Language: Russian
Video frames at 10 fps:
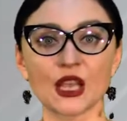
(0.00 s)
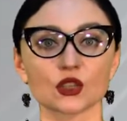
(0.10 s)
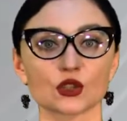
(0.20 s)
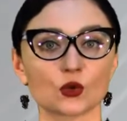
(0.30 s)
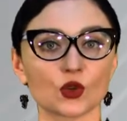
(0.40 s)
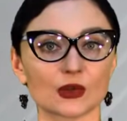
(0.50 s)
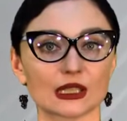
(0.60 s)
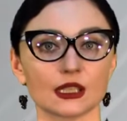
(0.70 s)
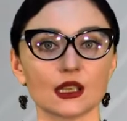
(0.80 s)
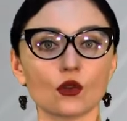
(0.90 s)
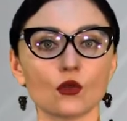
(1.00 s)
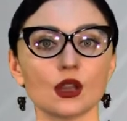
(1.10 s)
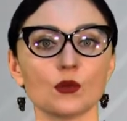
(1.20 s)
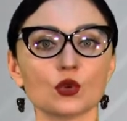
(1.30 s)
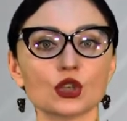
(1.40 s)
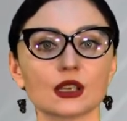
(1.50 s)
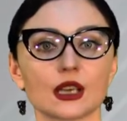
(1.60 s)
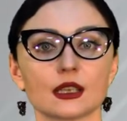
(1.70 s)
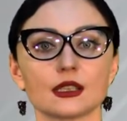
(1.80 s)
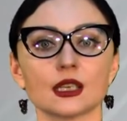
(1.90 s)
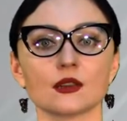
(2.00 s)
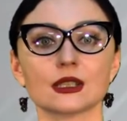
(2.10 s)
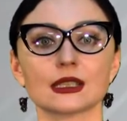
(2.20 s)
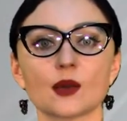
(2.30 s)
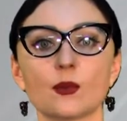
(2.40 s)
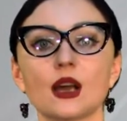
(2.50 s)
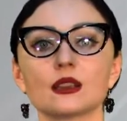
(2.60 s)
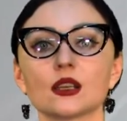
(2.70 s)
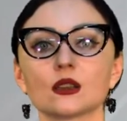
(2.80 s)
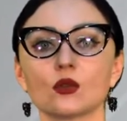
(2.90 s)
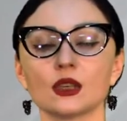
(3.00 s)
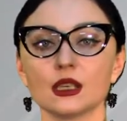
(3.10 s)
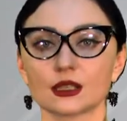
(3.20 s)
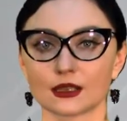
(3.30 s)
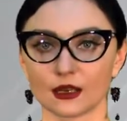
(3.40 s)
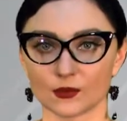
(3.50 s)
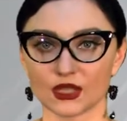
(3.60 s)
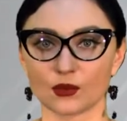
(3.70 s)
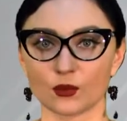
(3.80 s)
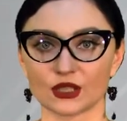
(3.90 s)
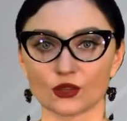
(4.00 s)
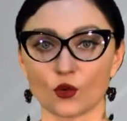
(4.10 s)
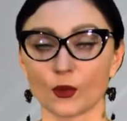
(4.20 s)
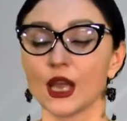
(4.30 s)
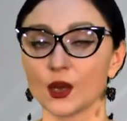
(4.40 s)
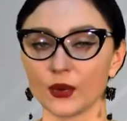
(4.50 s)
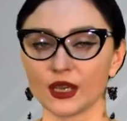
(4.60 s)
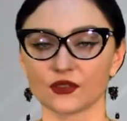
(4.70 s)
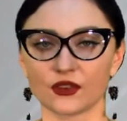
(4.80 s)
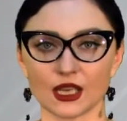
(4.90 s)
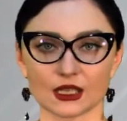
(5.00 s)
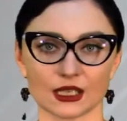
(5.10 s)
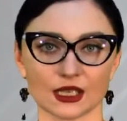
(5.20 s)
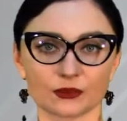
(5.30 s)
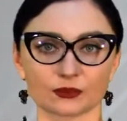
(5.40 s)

Стоимость ледокола может корректироваться по аналогии с Крымским мостом, по инфляции.